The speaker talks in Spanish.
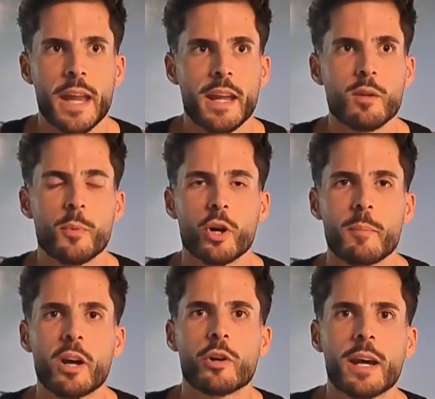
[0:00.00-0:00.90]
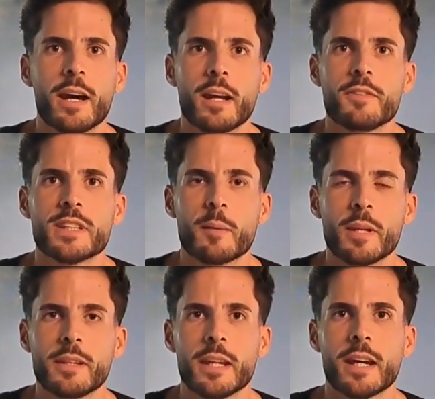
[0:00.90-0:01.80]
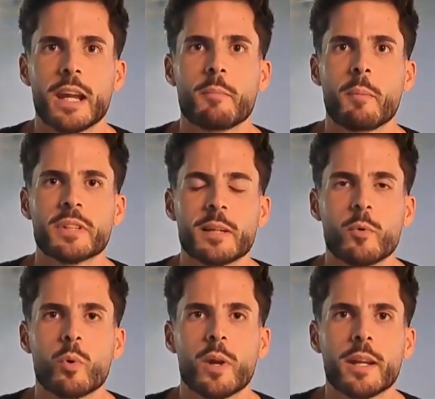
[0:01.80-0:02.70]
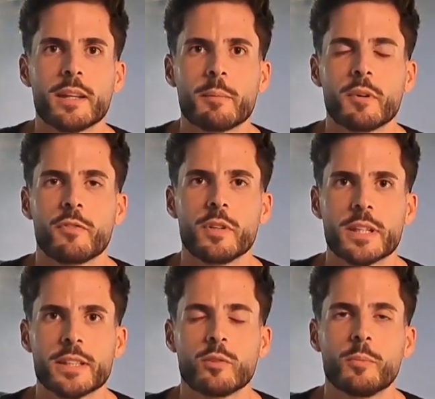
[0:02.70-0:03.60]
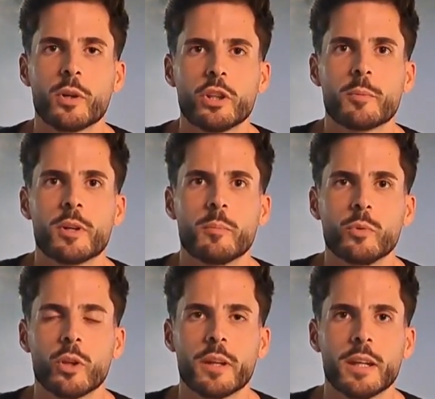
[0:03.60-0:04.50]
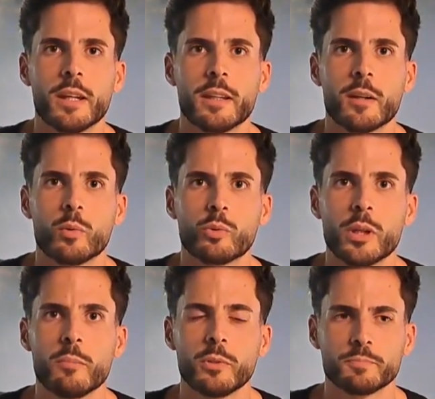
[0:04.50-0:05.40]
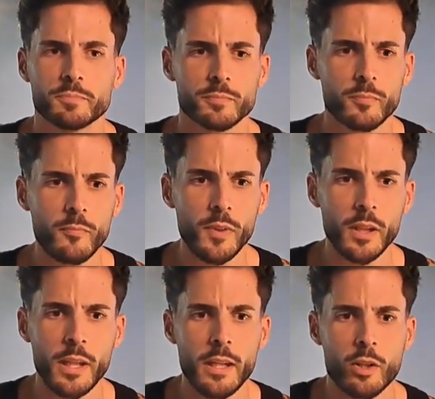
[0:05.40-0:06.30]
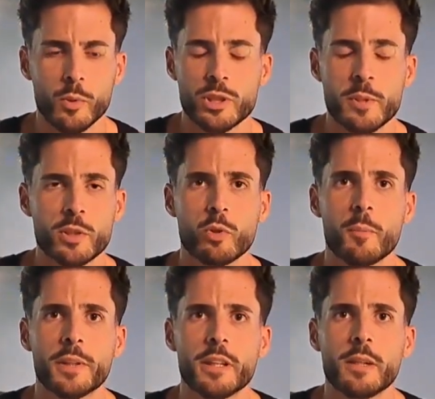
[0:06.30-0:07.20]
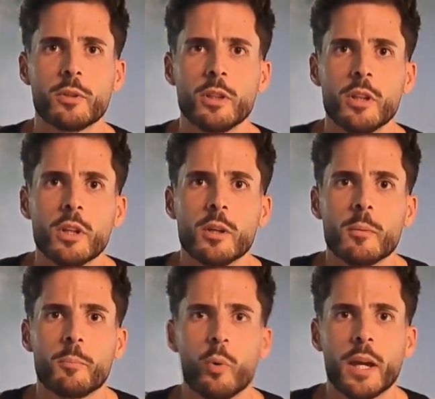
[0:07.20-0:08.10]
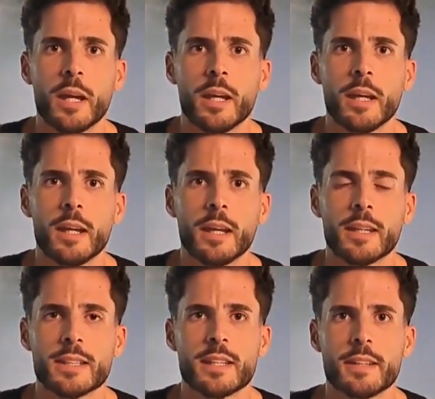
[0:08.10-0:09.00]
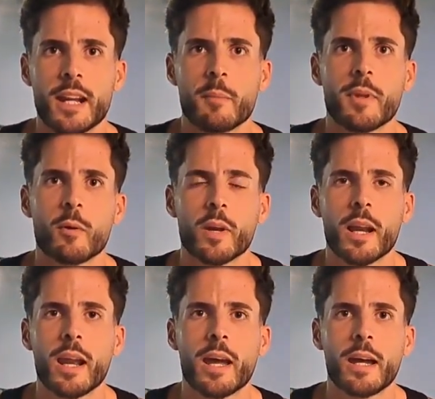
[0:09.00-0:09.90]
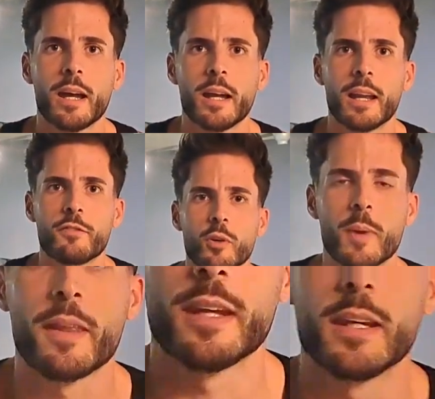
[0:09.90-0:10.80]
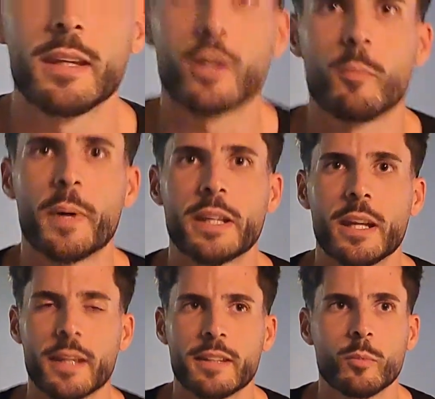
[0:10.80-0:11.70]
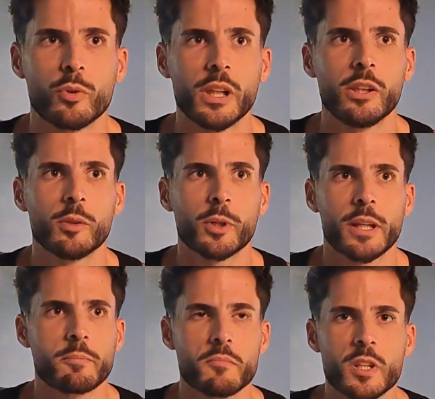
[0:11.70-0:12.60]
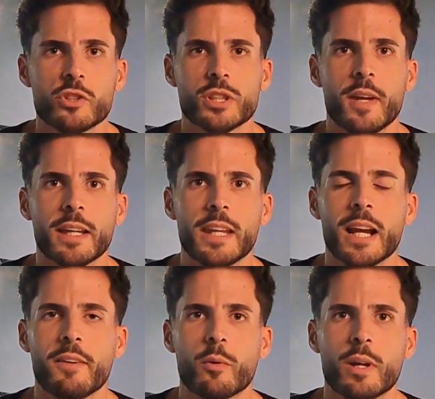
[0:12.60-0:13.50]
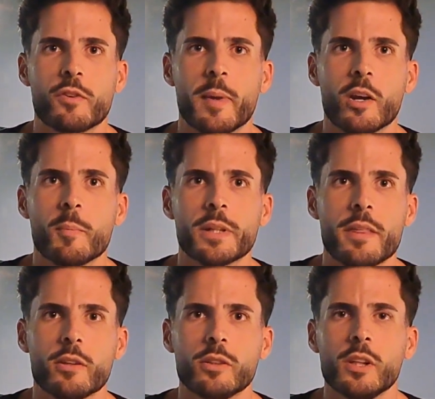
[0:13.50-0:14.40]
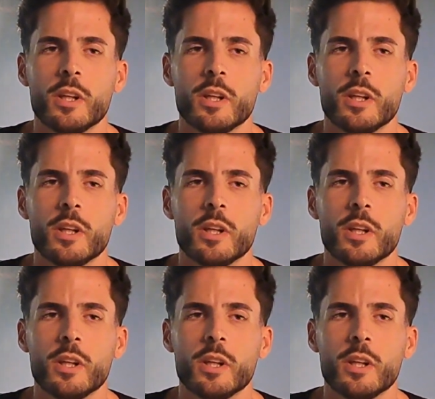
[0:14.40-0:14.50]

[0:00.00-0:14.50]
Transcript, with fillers: a raíz un poco de mejorar físicamente, ganar más masa muscular y tal, pues me fui interesando un poquito por el mundo del culturismo. Y como siempre soy muy competitivo, pues quise enterarme de cuál era la, forma de, competir de este mundillo, porque yo sabía que tenía que haber alguna forma de competición.